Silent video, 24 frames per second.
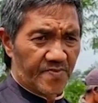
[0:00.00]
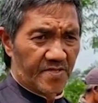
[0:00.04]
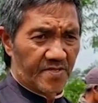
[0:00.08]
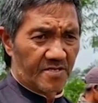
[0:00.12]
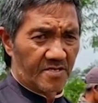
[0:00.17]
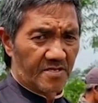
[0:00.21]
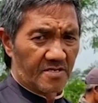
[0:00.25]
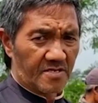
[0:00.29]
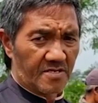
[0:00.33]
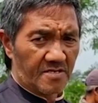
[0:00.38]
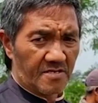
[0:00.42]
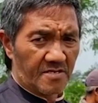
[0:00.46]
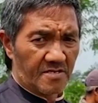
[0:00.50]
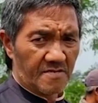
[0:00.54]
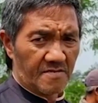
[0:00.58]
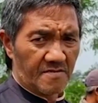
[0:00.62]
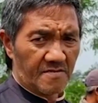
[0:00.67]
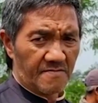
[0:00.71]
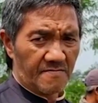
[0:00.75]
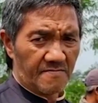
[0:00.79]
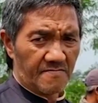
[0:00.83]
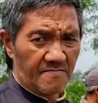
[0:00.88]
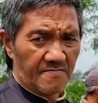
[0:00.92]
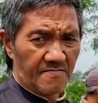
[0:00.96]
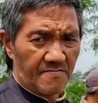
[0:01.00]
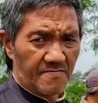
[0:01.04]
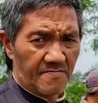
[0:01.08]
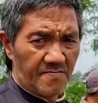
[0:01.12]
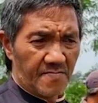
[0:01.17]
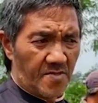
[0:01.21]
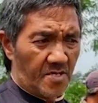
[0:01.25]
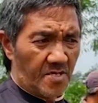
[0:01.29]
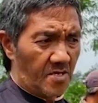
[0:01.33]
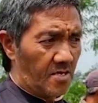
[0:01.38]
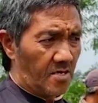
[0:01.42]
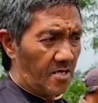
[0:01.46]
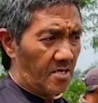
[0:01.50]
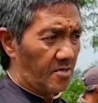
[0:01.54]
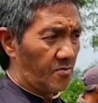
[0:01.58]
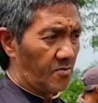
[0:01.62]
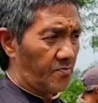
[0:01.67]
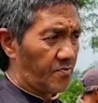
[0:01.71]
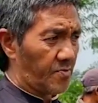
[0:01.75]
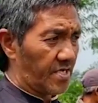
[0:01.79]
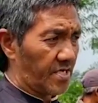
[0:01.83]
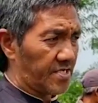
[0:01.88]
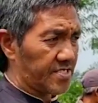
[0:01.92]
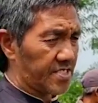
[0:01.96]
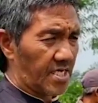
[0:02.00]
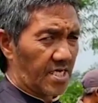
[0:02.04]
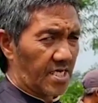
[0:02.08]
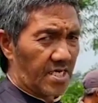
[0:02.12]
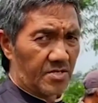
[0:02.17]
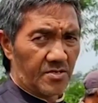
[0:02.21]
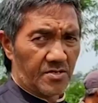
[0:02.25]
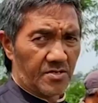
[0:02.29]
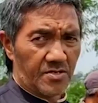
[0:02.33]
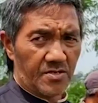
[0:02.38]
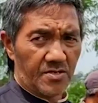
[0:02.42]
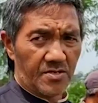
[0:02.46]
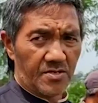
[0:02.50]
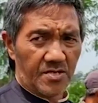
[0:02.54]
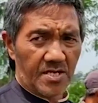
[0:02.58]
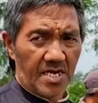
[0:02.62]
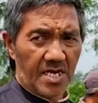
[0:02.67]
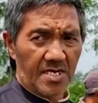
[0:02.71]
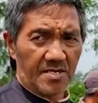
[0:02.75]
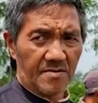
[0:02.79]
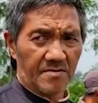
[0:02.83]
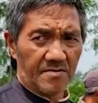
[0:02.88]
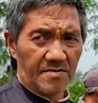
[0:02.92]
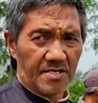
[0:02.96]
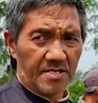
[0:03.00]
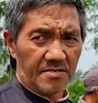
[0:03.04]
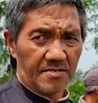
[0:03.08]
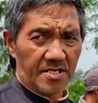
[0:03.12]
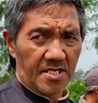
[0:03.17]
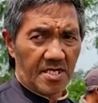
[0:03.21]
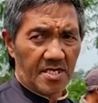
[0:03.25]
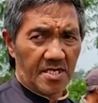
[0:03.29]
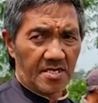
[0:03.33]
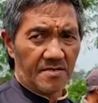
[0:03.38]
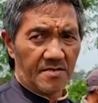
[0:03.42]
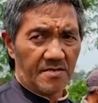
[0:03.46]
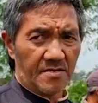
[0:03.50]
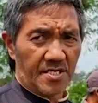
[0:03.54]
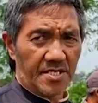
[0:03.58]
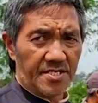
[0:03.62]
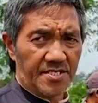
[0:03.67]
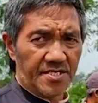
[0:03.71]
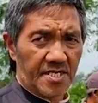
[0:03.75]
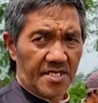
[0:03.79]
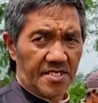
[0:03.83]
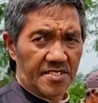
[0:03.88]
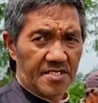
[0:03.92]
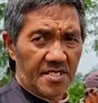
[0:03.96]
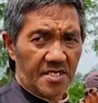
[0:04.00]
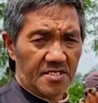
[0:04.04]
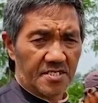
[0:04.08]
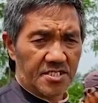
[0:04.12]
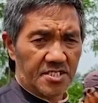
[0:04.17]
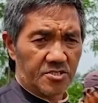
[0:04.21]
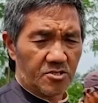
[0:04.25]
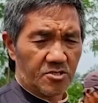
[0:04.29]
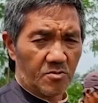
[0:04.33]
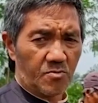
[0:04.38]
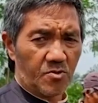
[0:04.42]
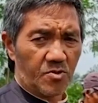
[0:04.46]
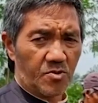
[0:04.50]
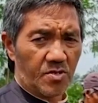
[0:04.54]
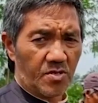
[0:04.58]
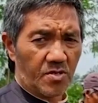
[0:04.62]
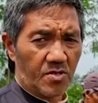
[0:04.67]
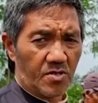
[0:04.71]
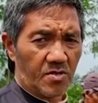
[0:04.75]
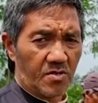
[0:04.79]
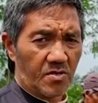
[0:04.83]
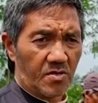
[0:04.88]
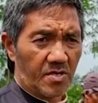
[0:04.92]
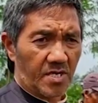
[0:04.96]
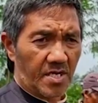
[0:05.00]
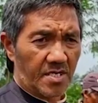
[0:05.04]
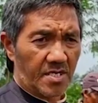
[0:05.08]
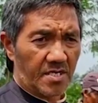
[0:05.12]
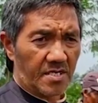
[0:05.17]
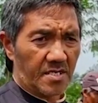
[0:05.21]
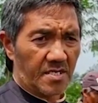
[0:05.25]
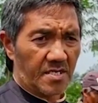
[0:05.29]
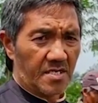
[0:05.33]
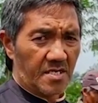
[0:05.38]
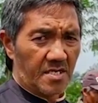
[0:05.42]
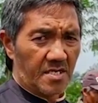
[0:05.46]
Ini penghubungan kemana pak? Ini Eh, hubungan jalur anu nih, jalur lintasnya ke Sidomulyo kan